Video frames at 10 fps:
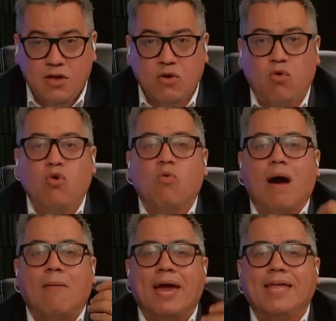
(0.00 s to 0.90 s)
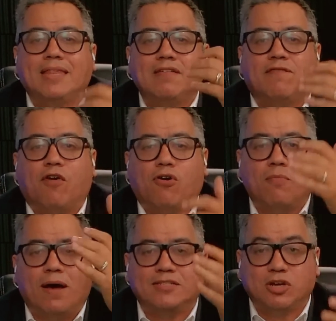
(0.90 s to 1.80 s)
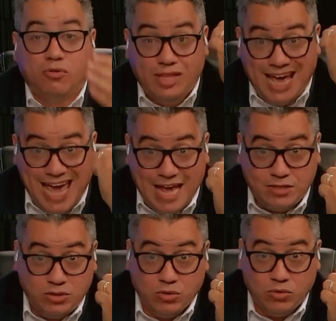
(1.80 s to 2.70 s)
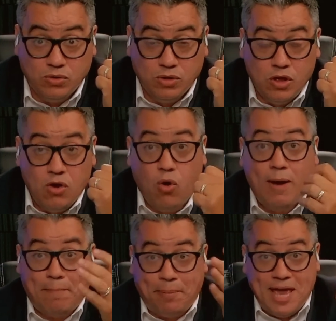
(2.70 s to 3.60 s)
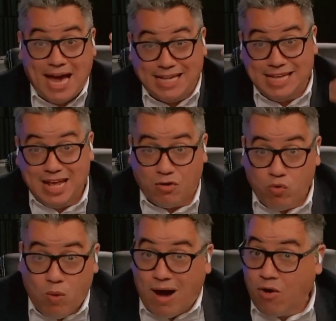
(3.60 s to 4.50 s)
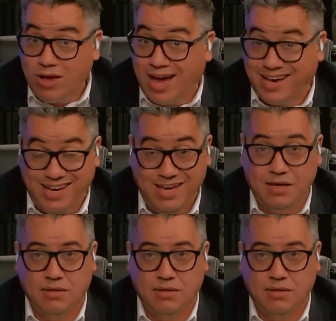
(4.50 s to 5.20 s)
Cuba vende información, de hecho, los espías que tiene Cuba hoy aquí,